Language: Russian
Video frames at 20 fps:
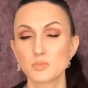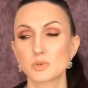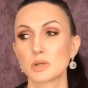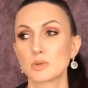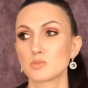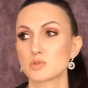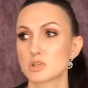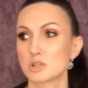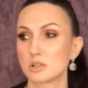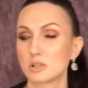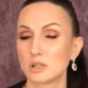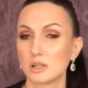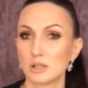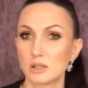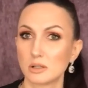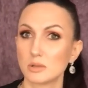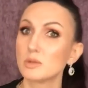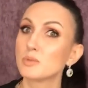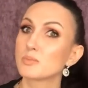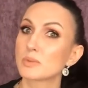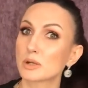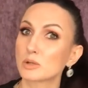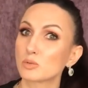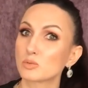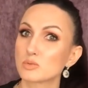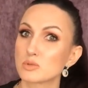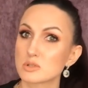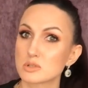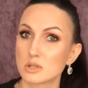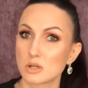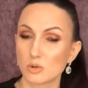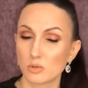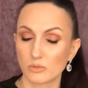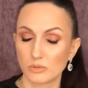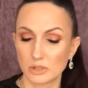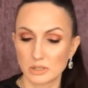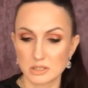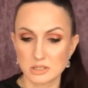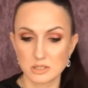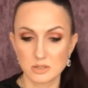потому что это и продукты
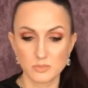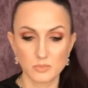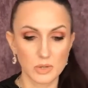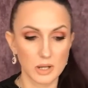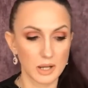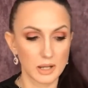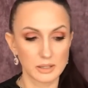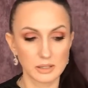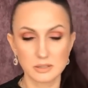здоровья для себя,